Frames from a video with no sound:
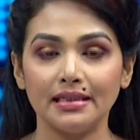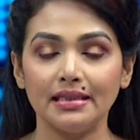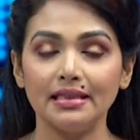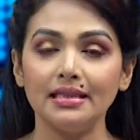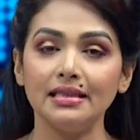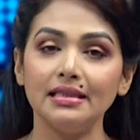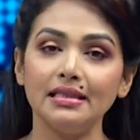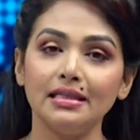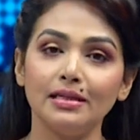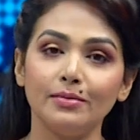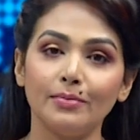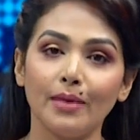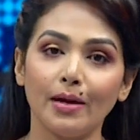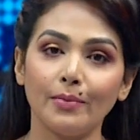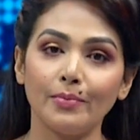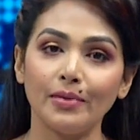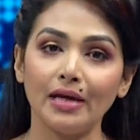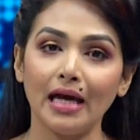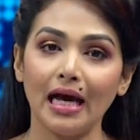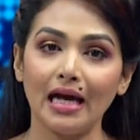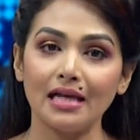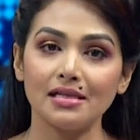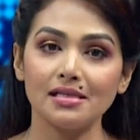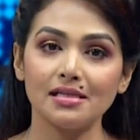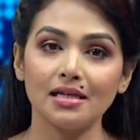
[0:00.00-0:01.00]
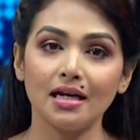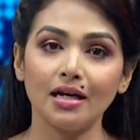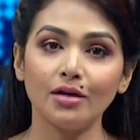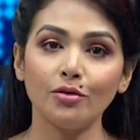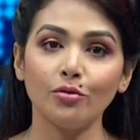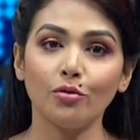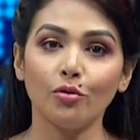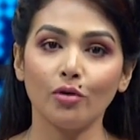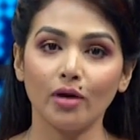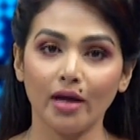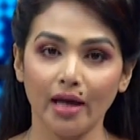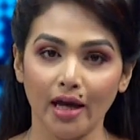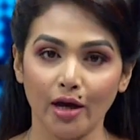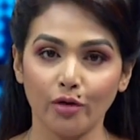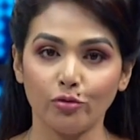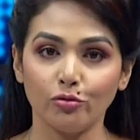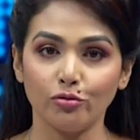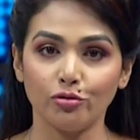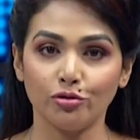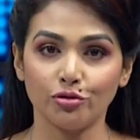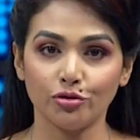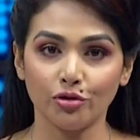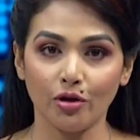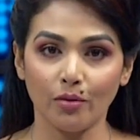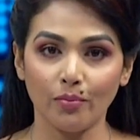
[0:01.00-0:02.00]
তিন দিন ব্যাপী আচার ও কেক
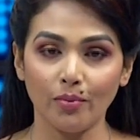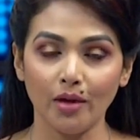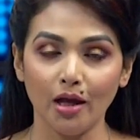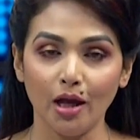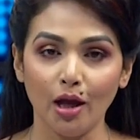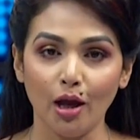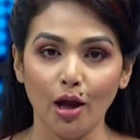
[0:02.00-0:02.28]
উৎসব